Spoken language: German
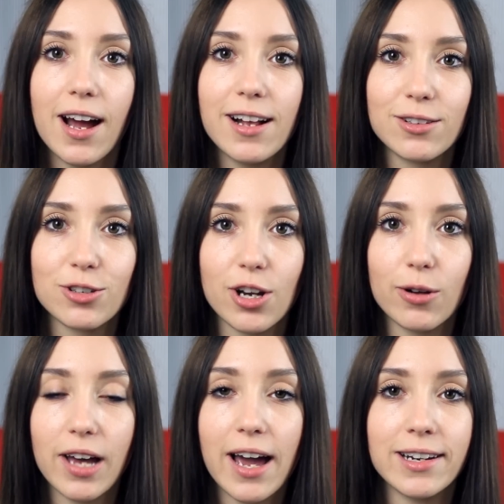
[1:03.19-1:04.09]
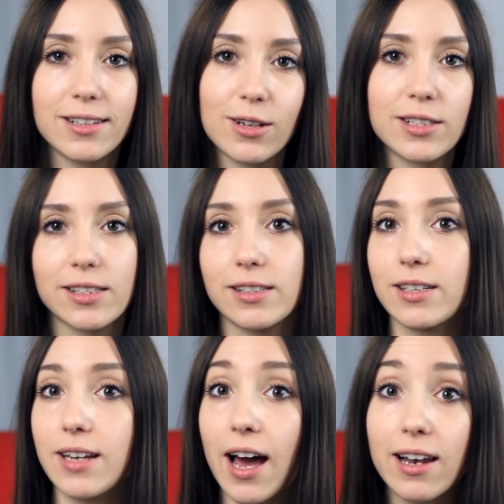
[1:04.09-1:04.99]
Also schaut rein. Ansonsten
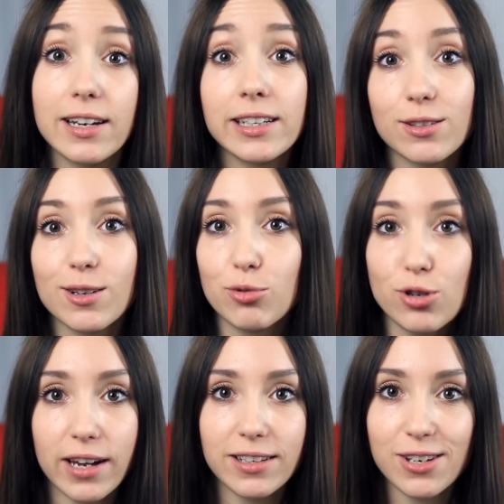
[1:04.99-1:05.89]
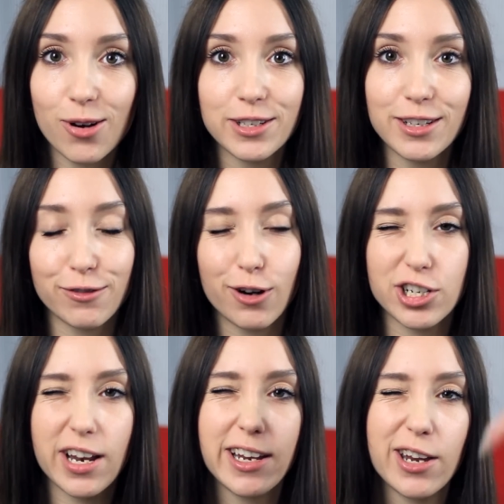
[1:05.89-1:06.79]
sind alle Links zu den Büchern, die ich heute hier
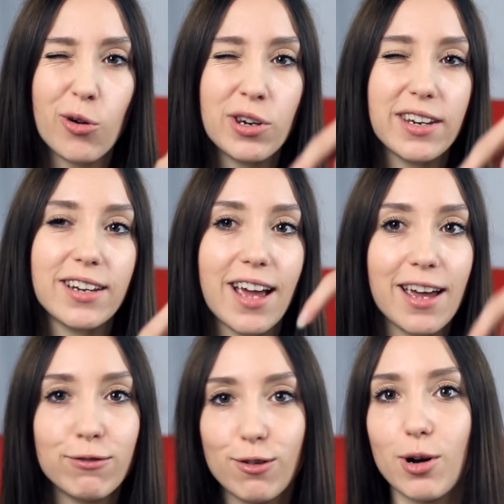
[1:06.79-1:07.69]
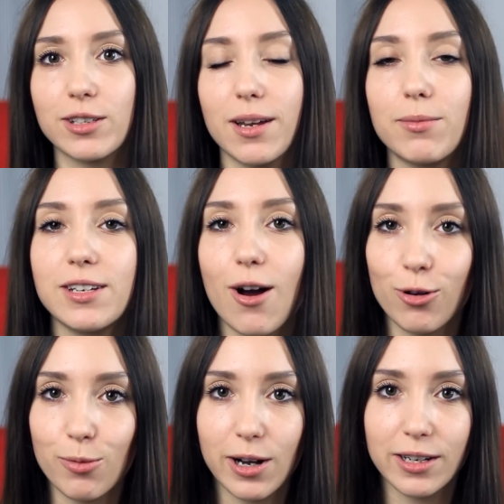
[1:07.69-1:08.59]
vorstelle, hier unten in der Infobox, damit ihr
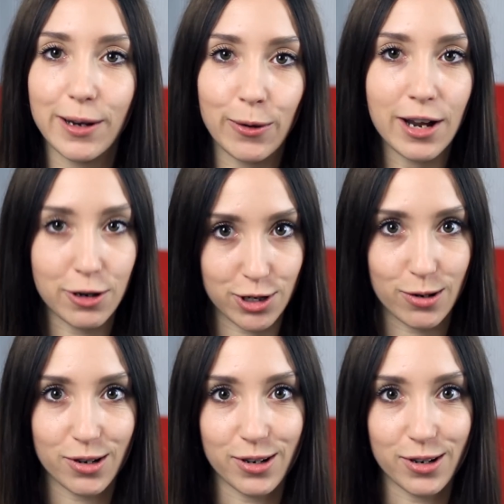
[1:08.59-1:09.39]
auch noch mal genau nachschauen